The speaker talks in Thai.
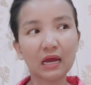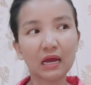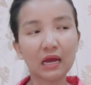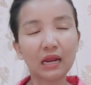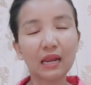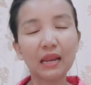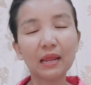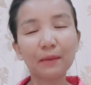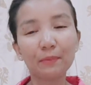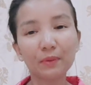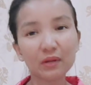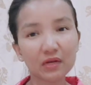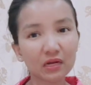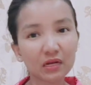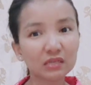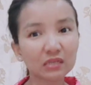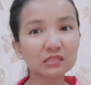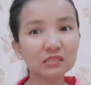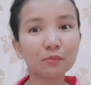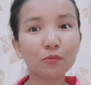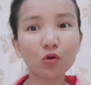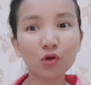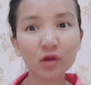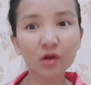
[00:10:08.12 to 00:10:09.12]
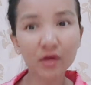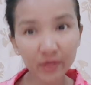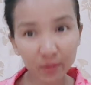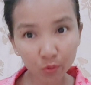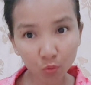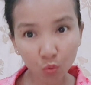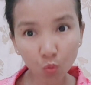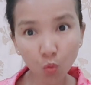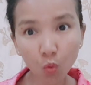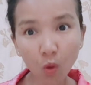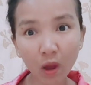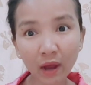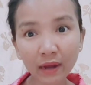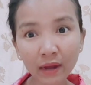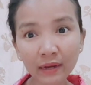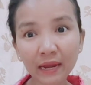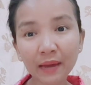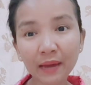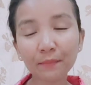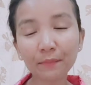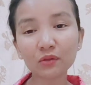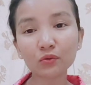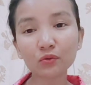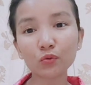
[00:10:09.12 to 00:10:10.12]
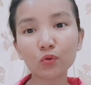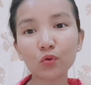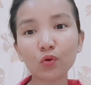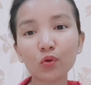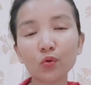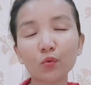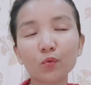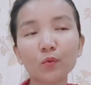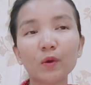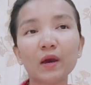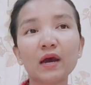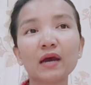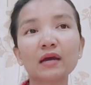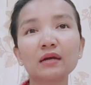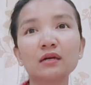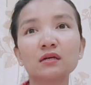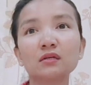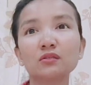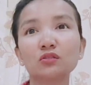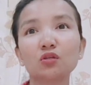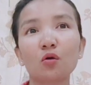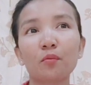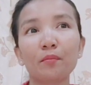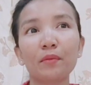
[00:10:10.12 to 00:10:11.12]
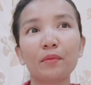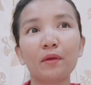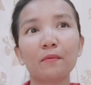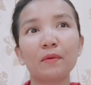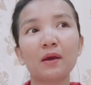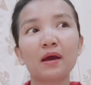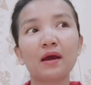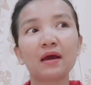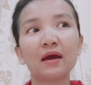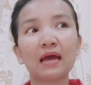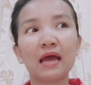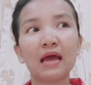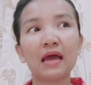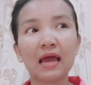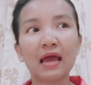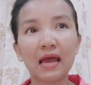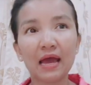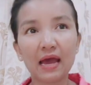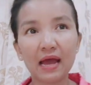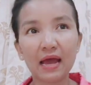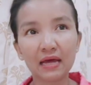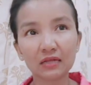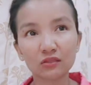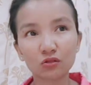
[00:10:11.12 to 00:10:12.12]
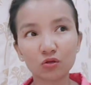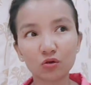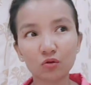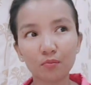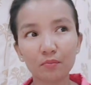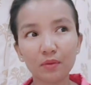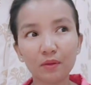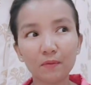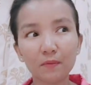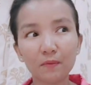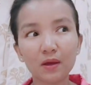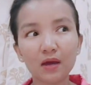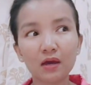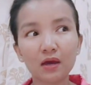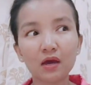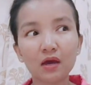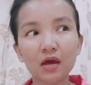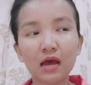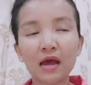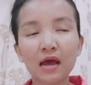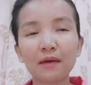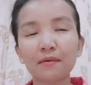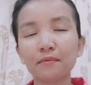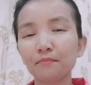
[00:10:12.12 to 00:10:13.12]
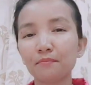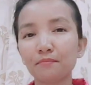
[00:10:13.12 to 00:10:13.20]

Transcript: และเพื่อนก็จะบ่เคยห่วงน้ำนะทุกคนว่า เออต้องแบบว่า อ่าต้องแบบว่า อ่ะ